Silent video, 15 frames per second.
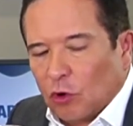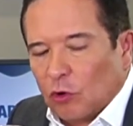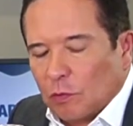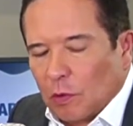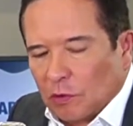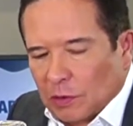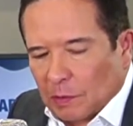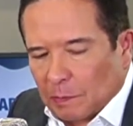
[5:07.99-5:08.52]

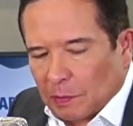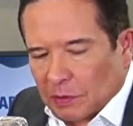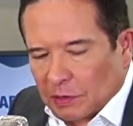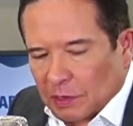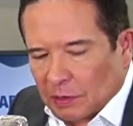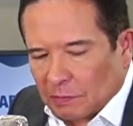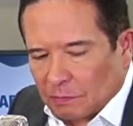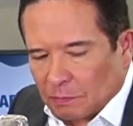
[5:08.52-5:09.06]
no los vamos a
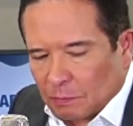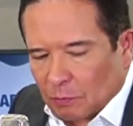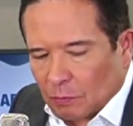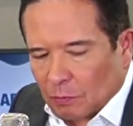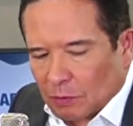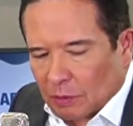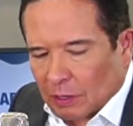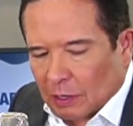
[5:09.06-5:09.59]
pasar
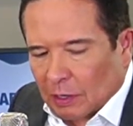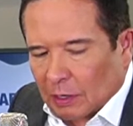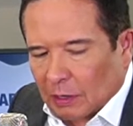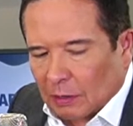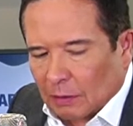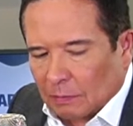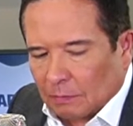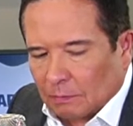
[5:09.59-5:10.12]

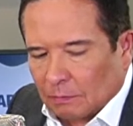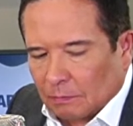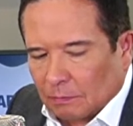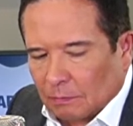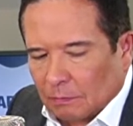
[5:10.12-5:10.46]
porque